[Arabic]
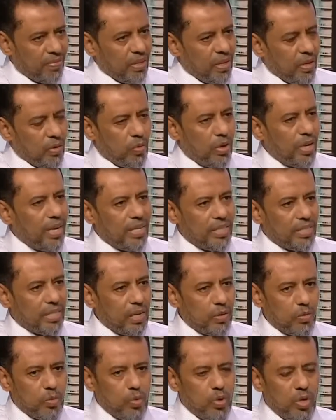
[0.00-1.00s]
ولا
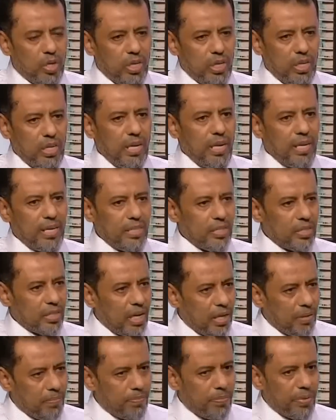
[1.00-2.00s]
يحتاجوا الى
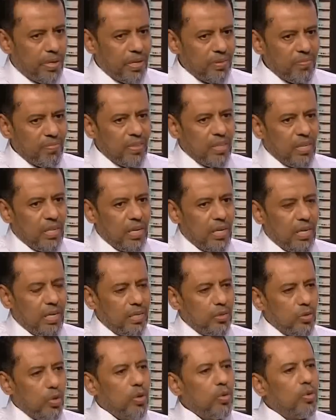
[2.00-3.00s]
خطاب
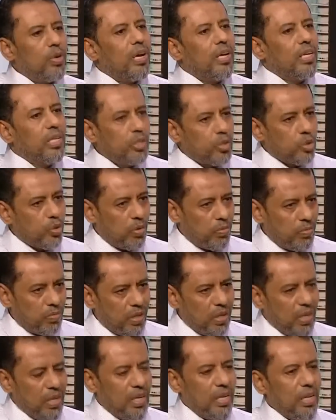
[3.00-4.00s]
يجهزهم
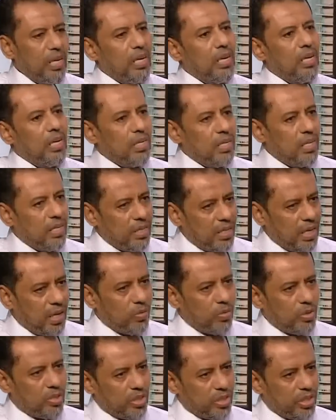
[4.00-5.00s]

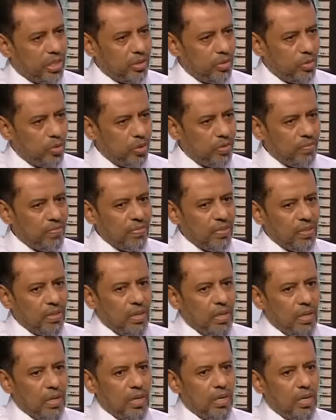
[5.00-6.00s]
نحو التشدد
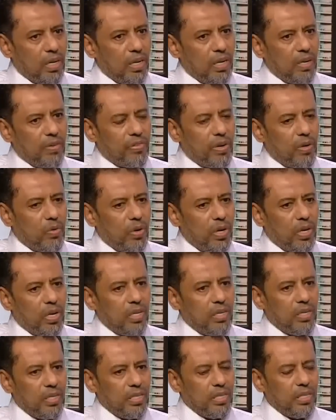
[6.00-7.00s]
آه، فهو
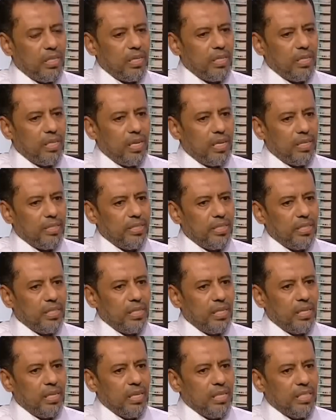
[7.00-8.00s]

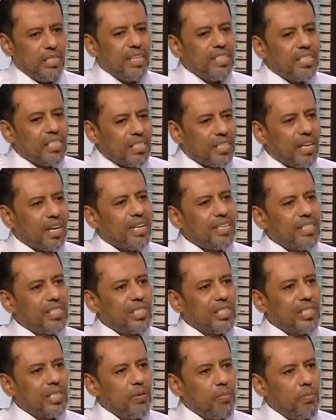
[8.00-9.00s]
يعني
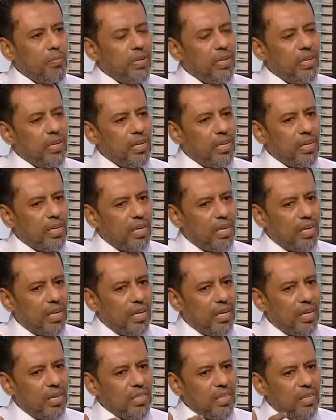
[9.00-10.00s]
ينتقص من
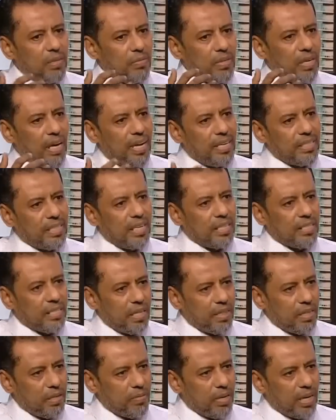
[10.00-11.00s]
آه، من اعداد
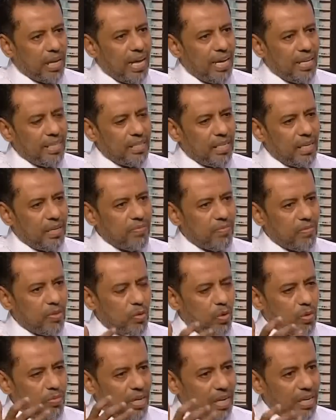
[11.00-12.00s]
تنظيم القاعده
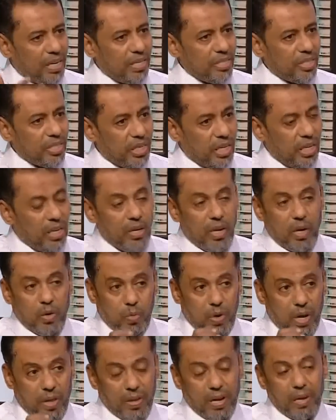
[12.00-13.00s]
ومن عناصره
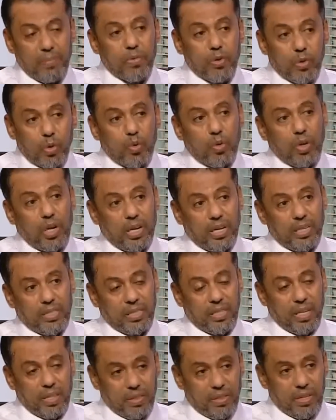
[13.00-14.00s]
وهذا امر يقلق
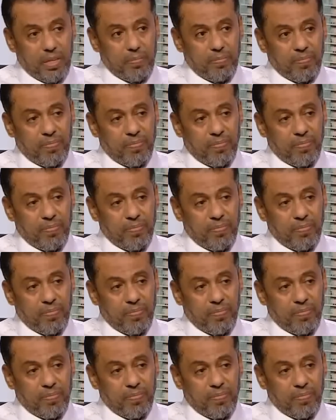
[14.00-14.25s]
التنظيم